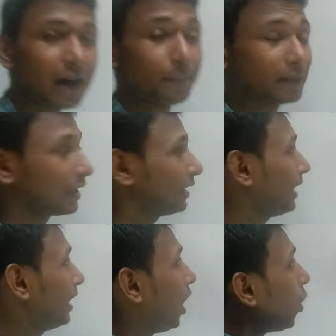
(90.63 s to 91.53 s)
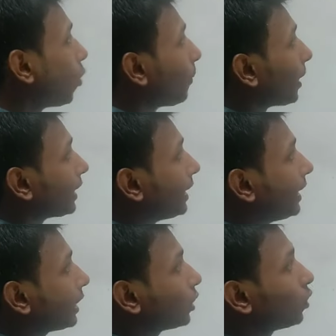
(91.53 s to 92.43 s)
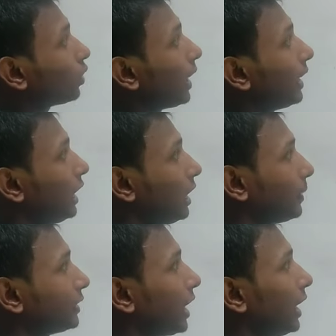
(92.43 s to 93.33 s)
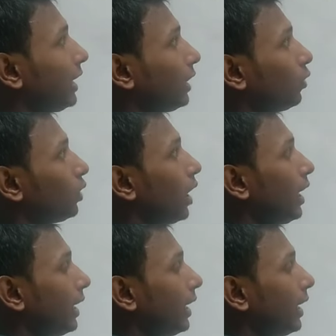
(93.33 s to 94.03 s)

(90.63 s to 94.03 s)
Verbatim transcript: बताइए ऊपर एक गुना एक बचा एक गुना